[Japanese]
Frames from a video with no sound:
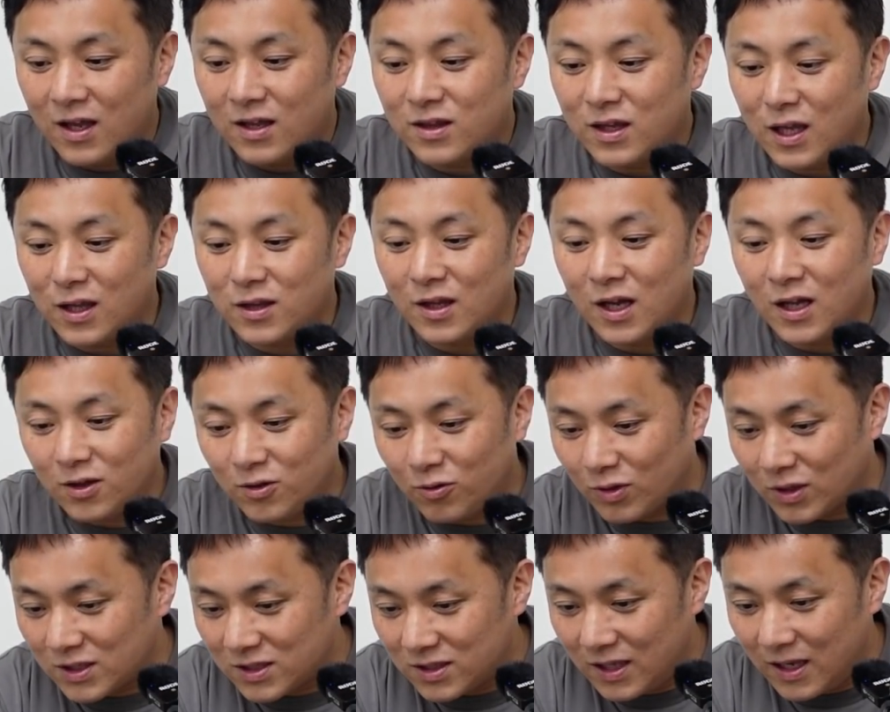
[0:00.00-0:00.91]
で、なん
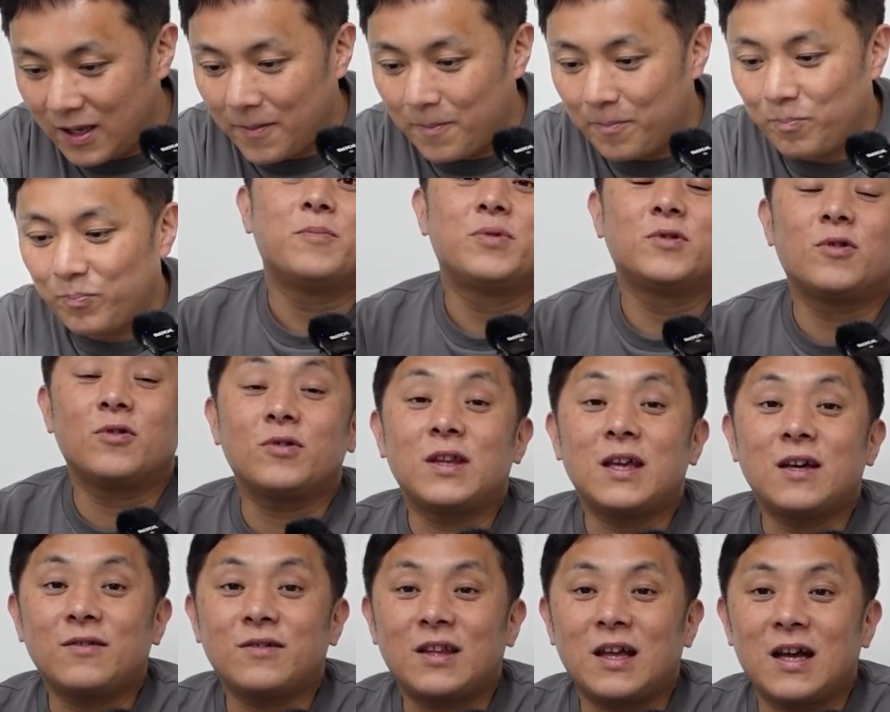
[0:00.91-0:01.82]
とですね、
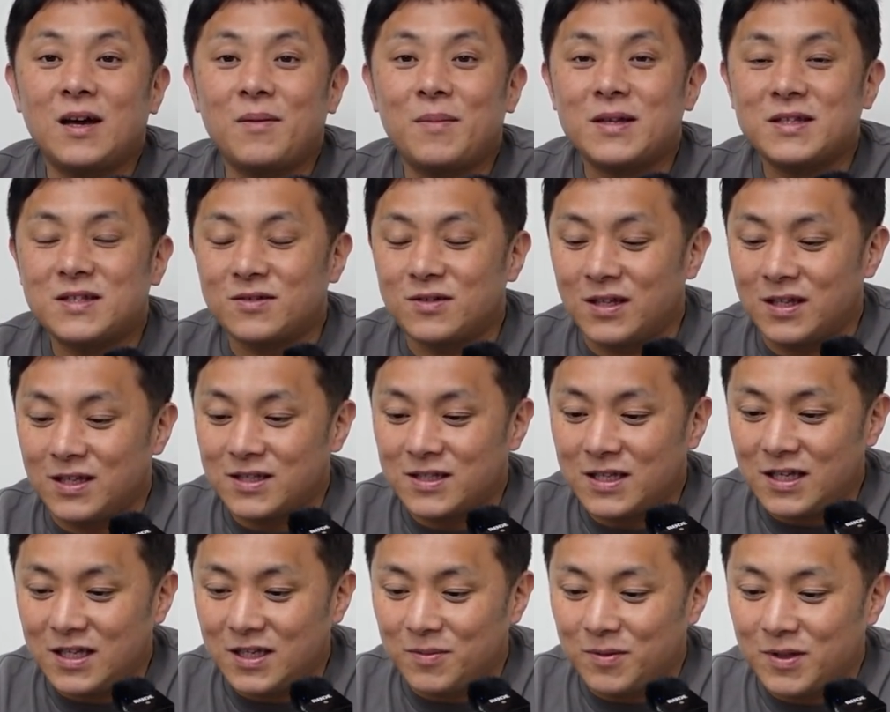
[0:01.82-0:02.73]
プロテクター祭りに
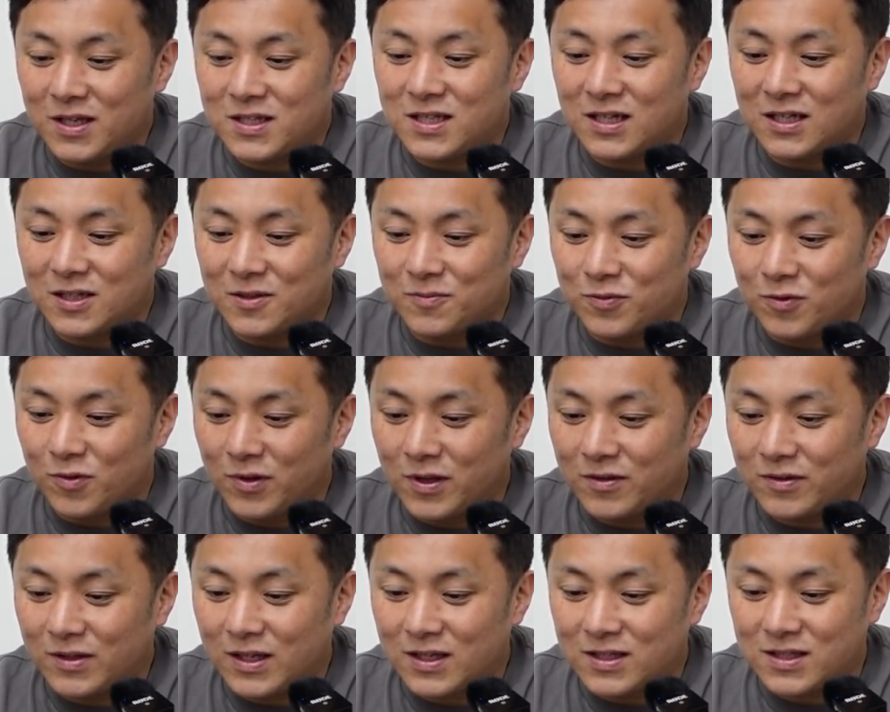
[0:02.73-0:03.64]
ぜひ皆さんに
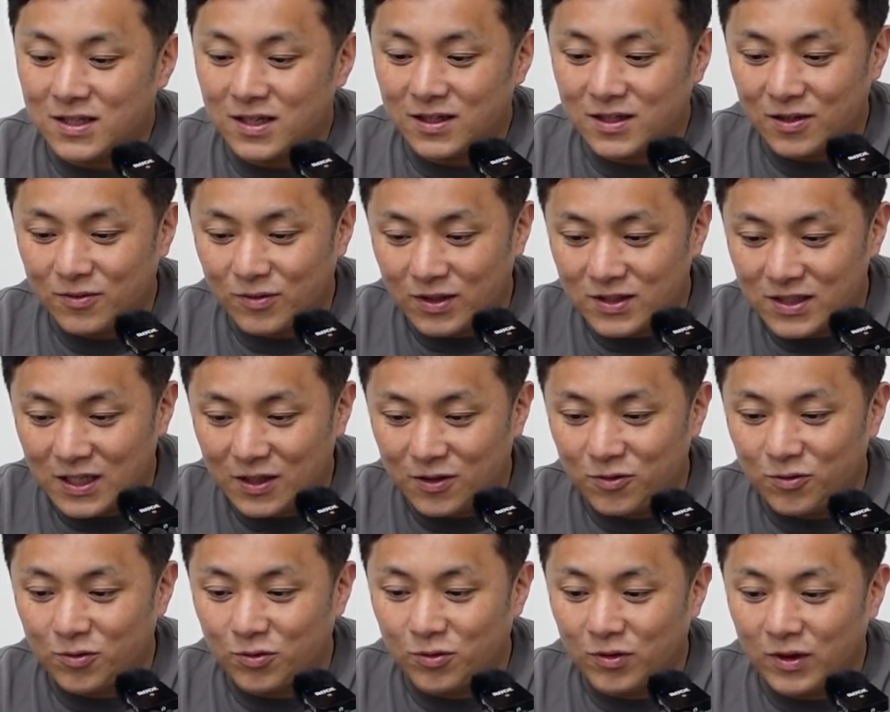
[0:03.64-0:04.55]
プロテクター使ってください
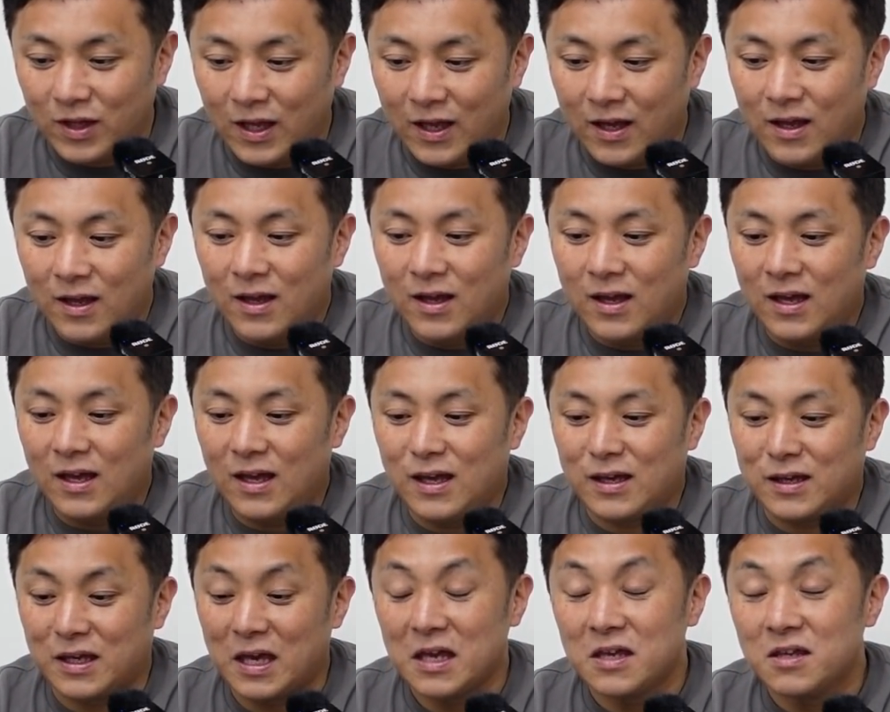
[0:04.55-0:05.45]
ということで、
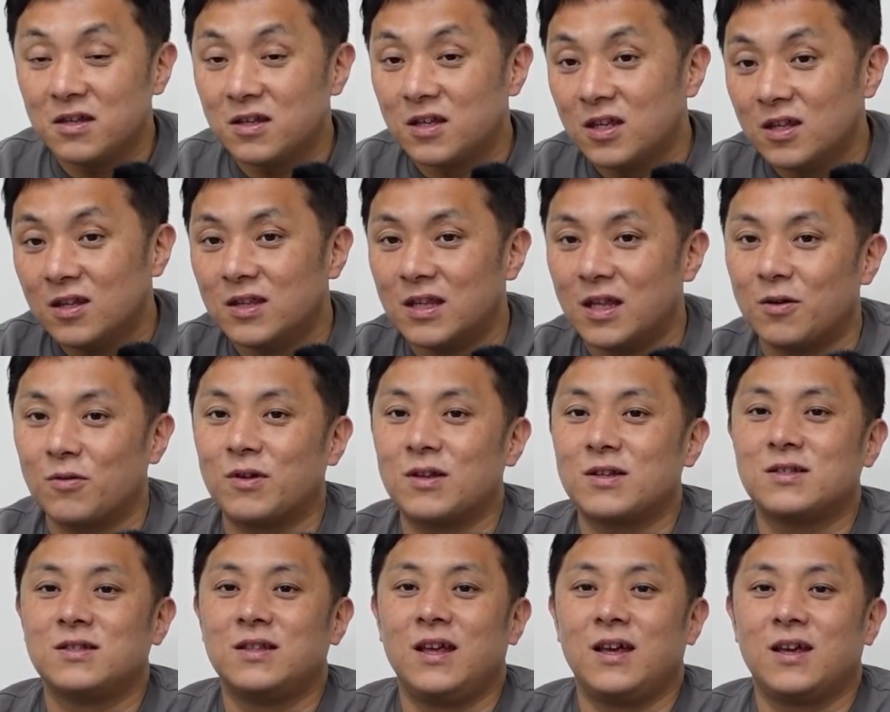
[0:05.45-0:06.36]
えー、現金での
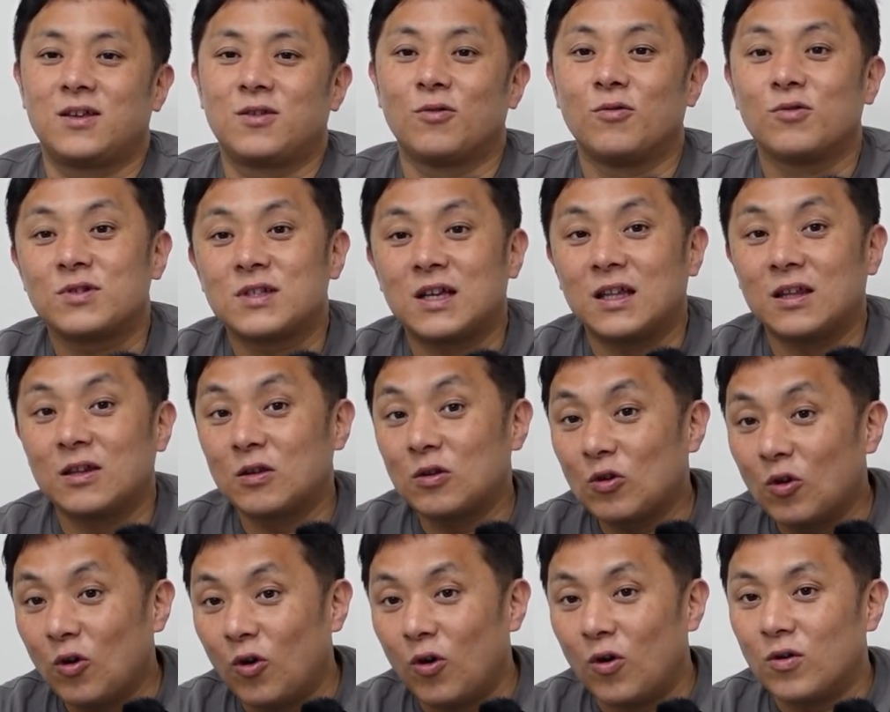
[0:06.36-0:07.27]
ですね、協賛
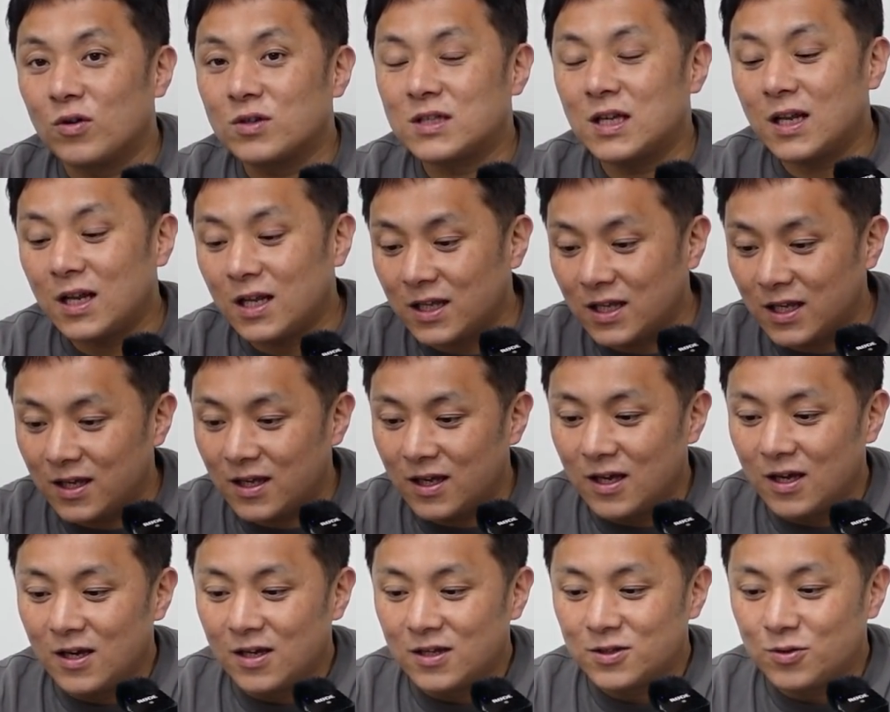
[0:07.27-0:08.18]
と、さらに、
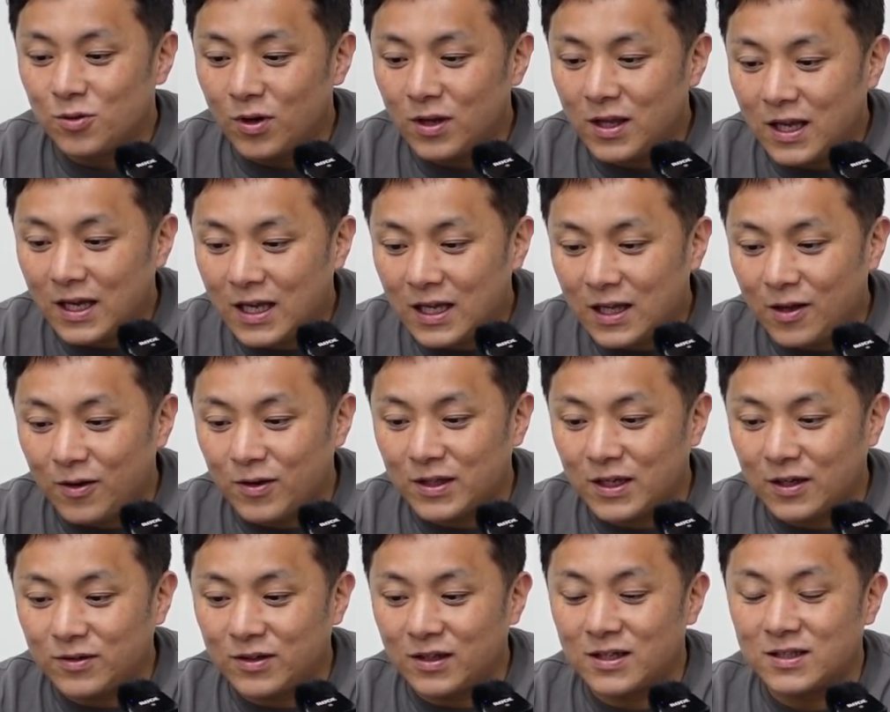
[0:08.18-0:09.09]
それだけでは
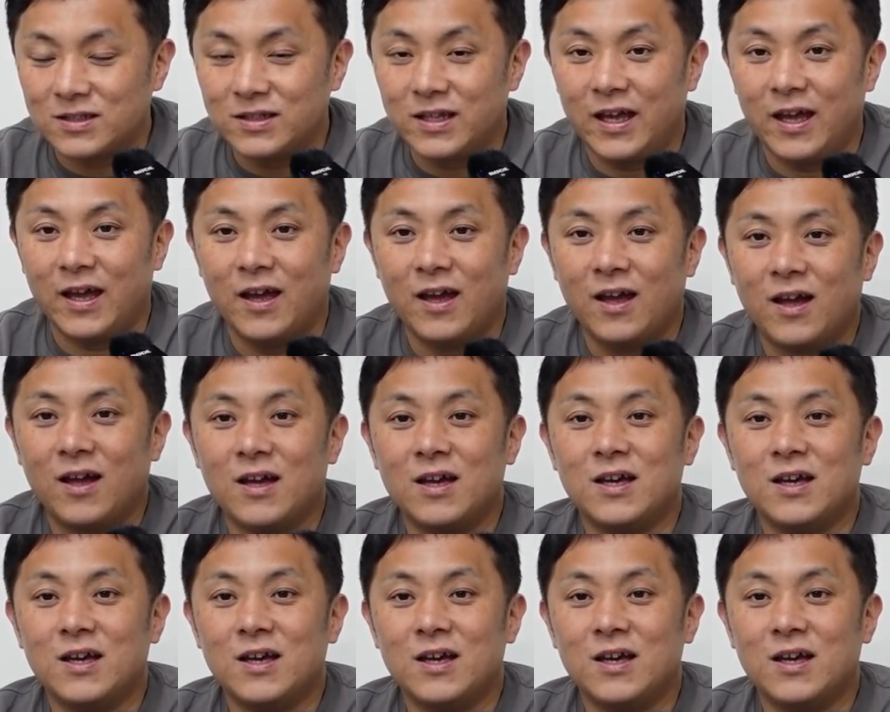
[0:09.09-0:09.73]
なくてですね、